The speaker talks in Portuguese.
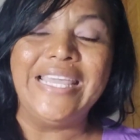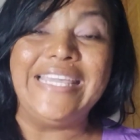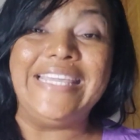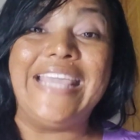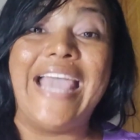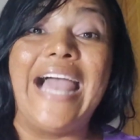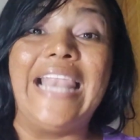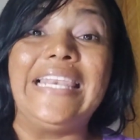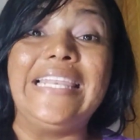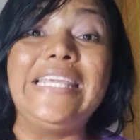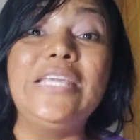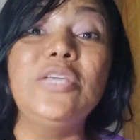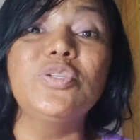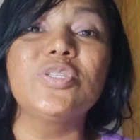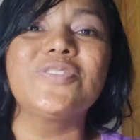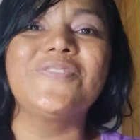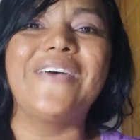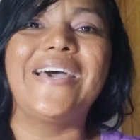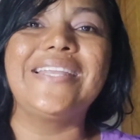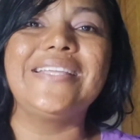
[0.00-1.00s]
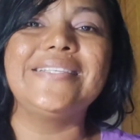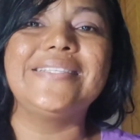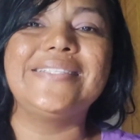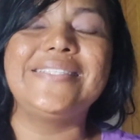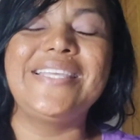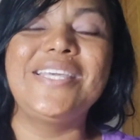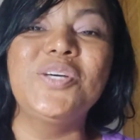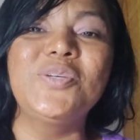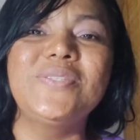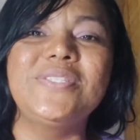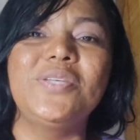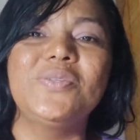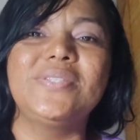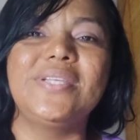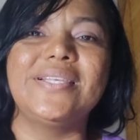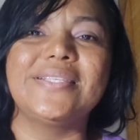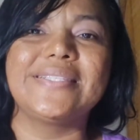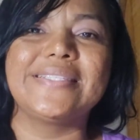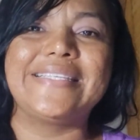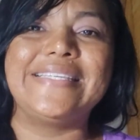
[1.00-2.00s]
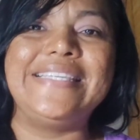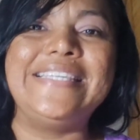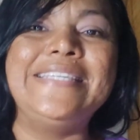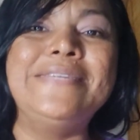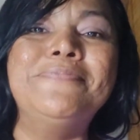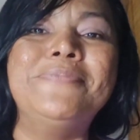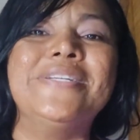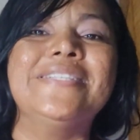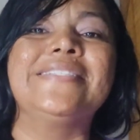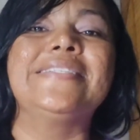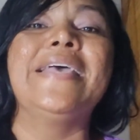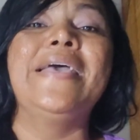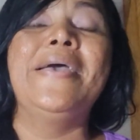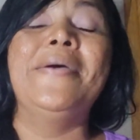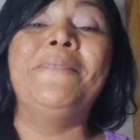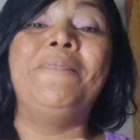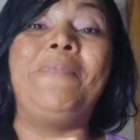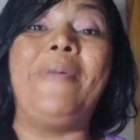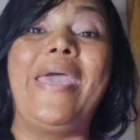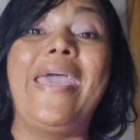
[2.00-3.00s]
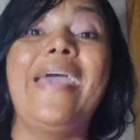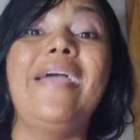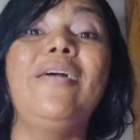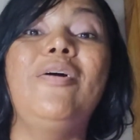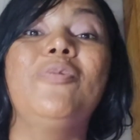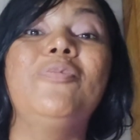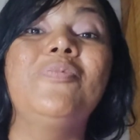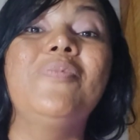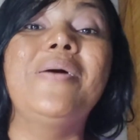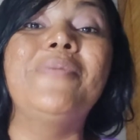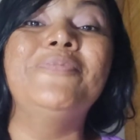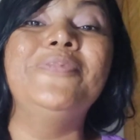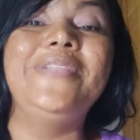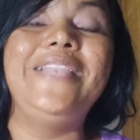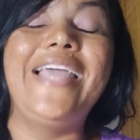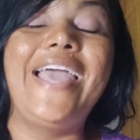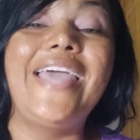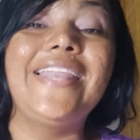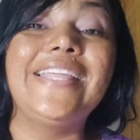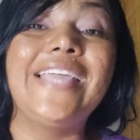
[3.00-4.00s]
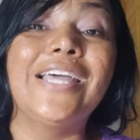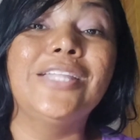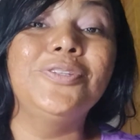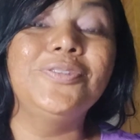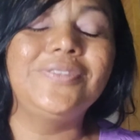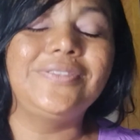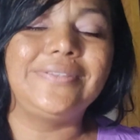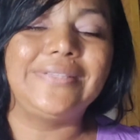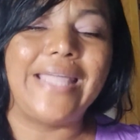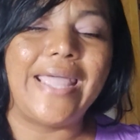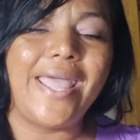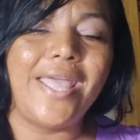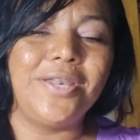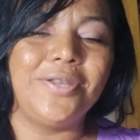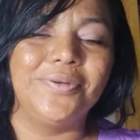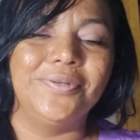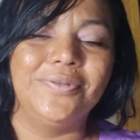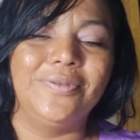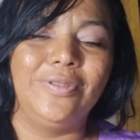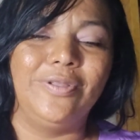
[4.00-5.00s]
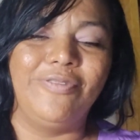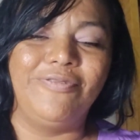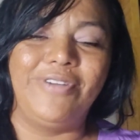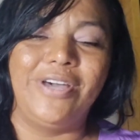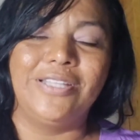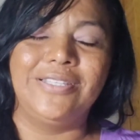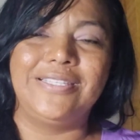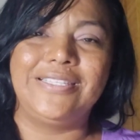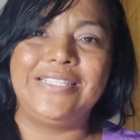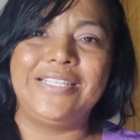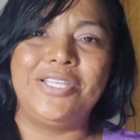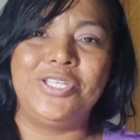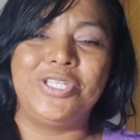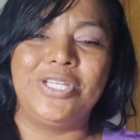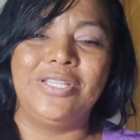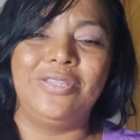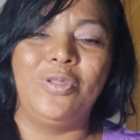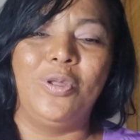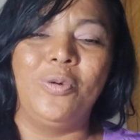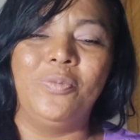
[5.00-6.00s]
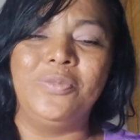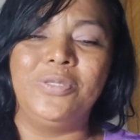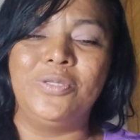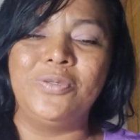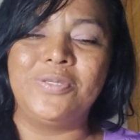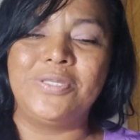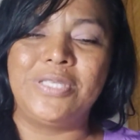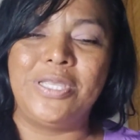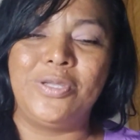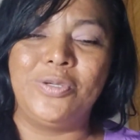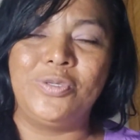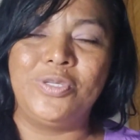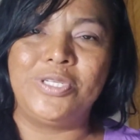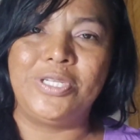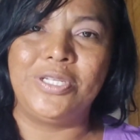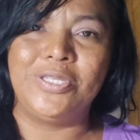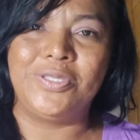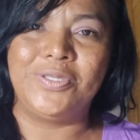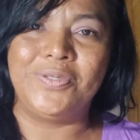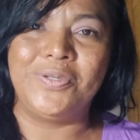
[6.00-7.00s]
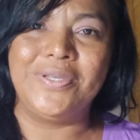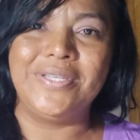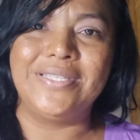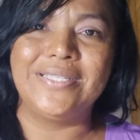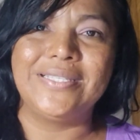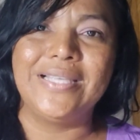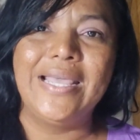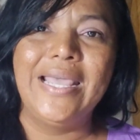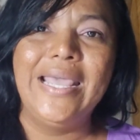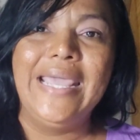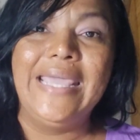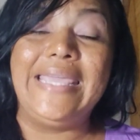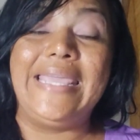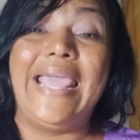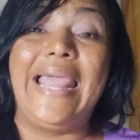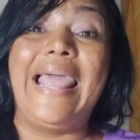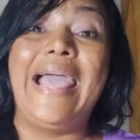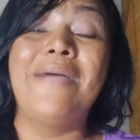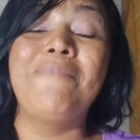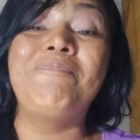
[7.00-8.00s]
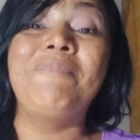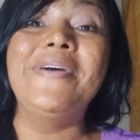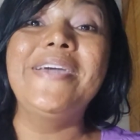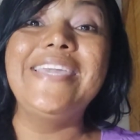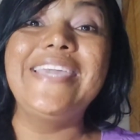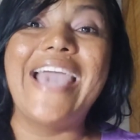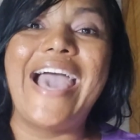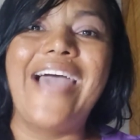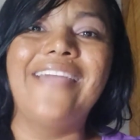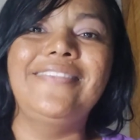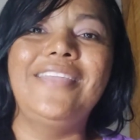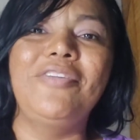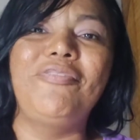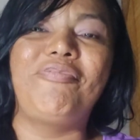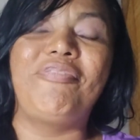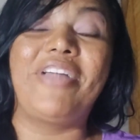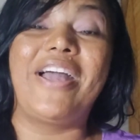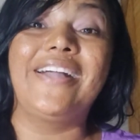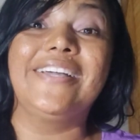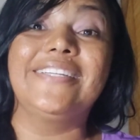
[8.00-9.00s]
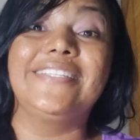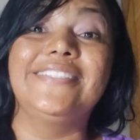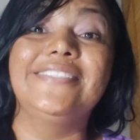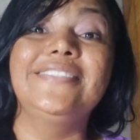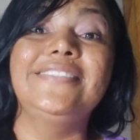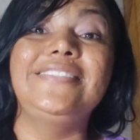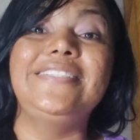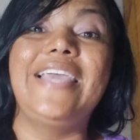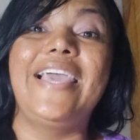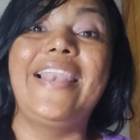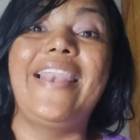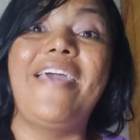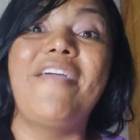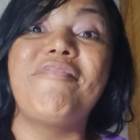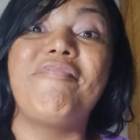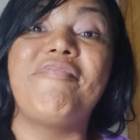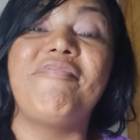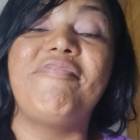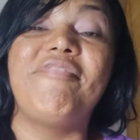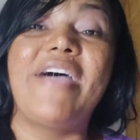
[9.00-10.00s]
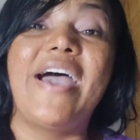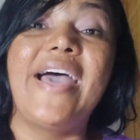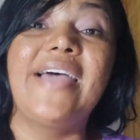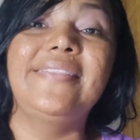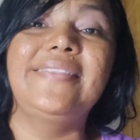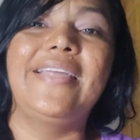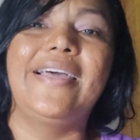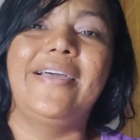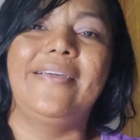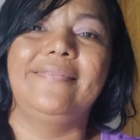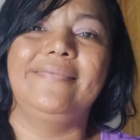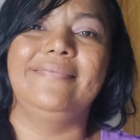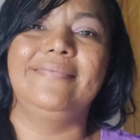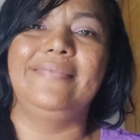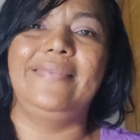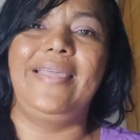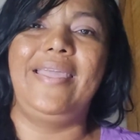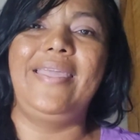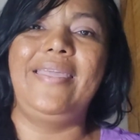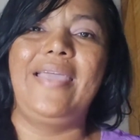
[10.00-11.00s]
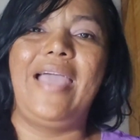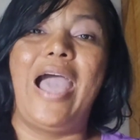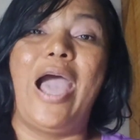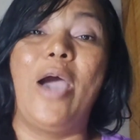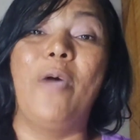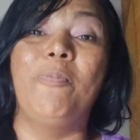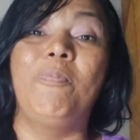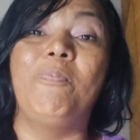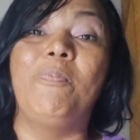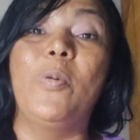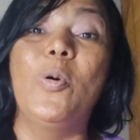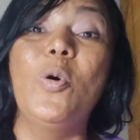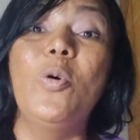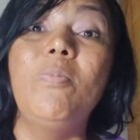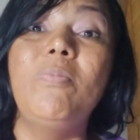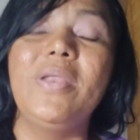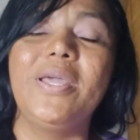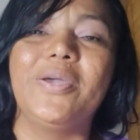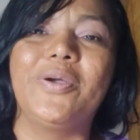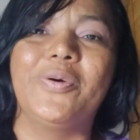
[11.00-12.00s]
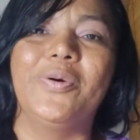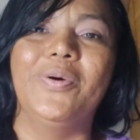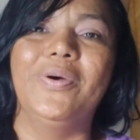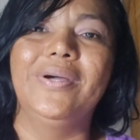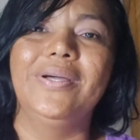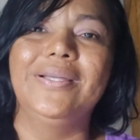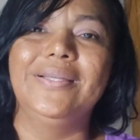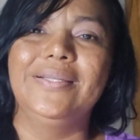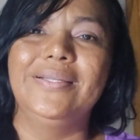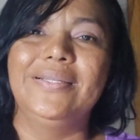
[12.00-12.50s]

E ali os fariseus e os esquibras pegam uma mulher em adultério, louvado seja o nome do Senhor Jesus. E ela é apanhada em flagrante e é levada né, ao público